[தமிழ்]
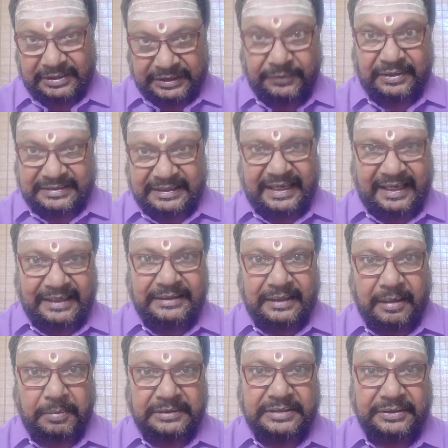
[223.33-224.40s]
யூ வாஸ் நியரிங் த
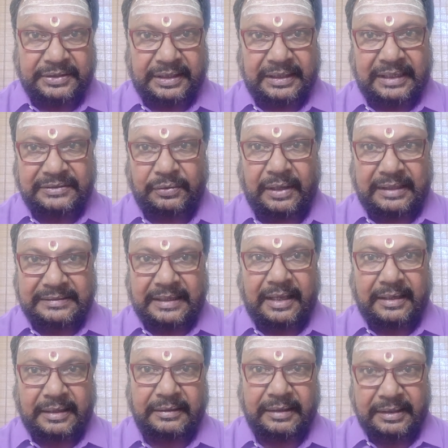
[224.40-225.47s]
டபுள் செஞ்சுரி நான் சொன்னேன்
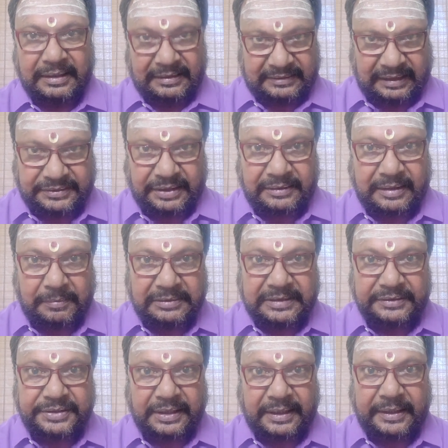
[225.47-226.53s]
சார் சச்சின் டபுள்
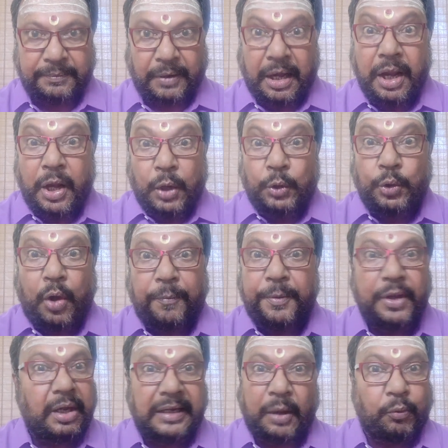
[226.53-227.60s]
செஞ்சுரி அடிக்க போறேன் ஐயோ
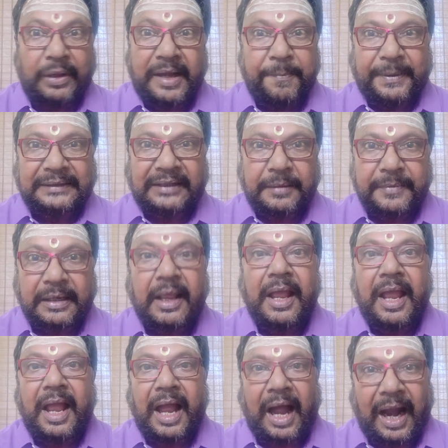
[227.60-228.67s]
அப்படியா நான் உடனே பார்த்தானுமே இல்லை
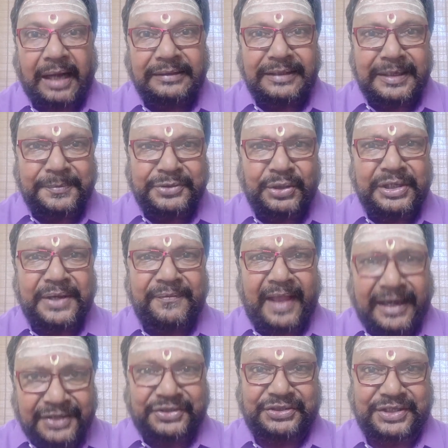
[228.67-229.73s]
அடுத்த நிமிஷம் யூ
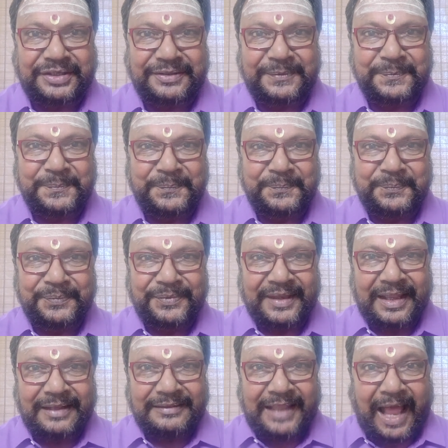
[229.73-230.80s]
மேனேஜ்
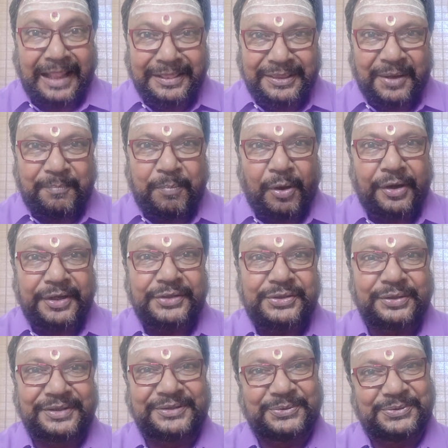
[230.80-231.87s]
அந்த
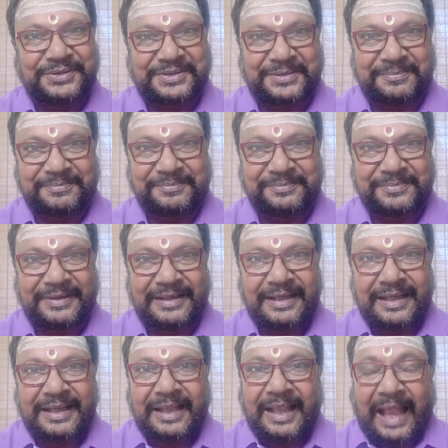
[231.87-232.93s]
பாயிஷ் இன்தூசிசம்
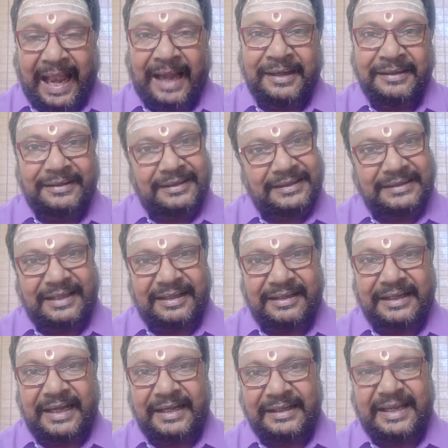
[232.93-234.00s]
அண்ட் இதை
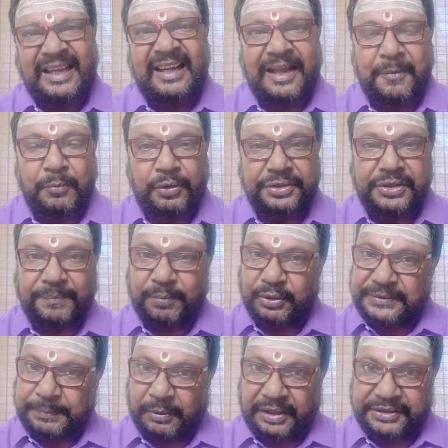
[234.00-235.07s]
எடிட்டிங்லாம் முடிஞ்சு
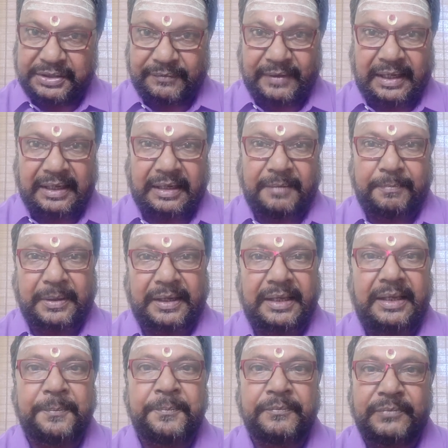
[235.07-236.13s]
போஸ்ட் ப்ரொடக்ஷன் வேலையெல்லாம்
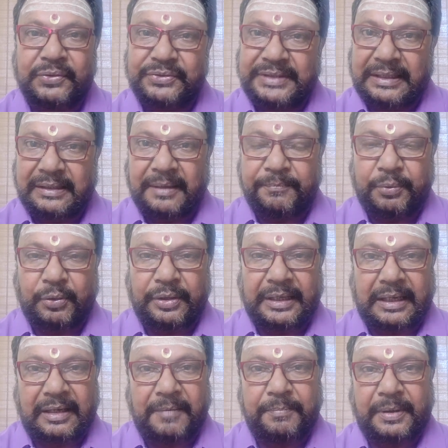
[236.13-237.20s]
பண்ணி மியூசிக்லாம் போட்டு
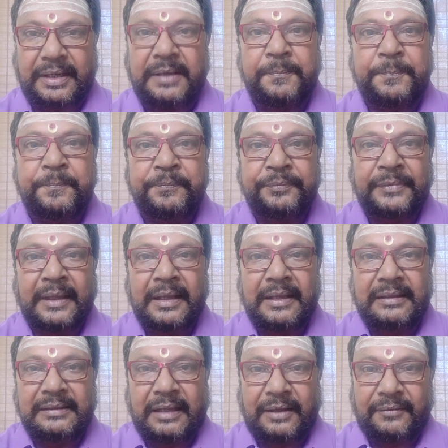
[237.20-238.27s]
எல்லாம் பண்ணி
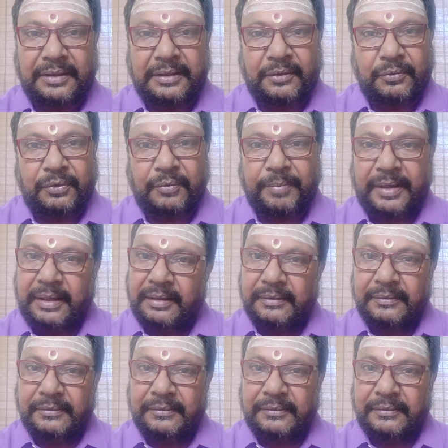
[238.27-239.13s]
அவர்கிட்ட கொண்டு போய்